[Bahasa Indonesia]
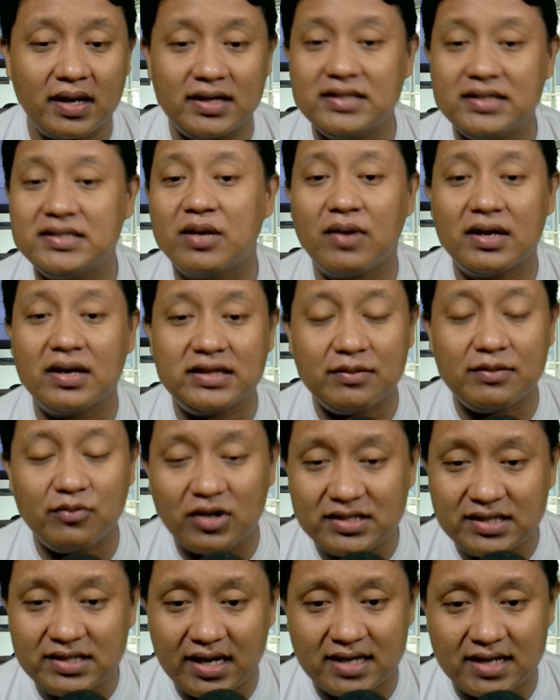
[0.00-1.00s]
Di Jawa
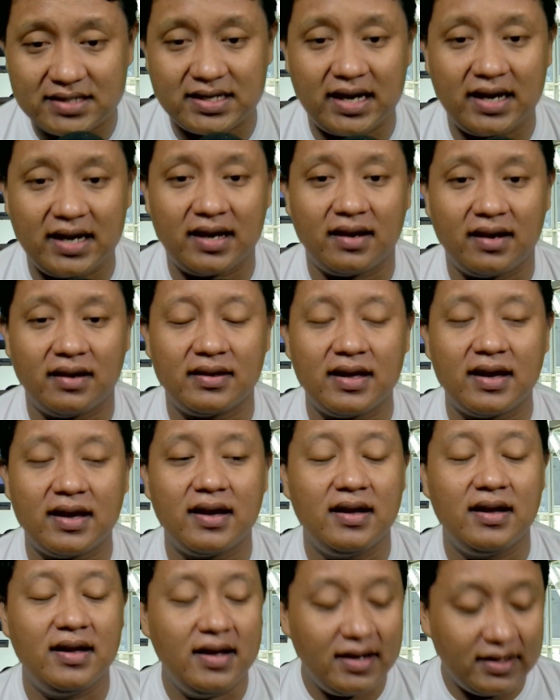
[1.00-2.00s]
Timur jelas kalah
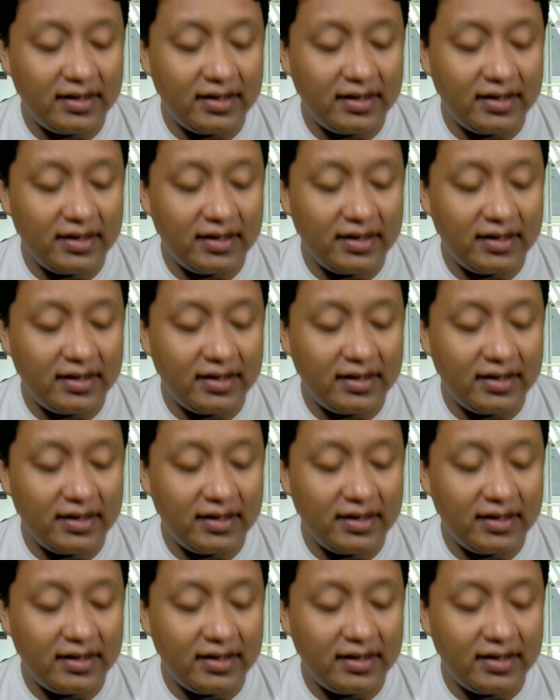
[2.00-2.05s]
ya.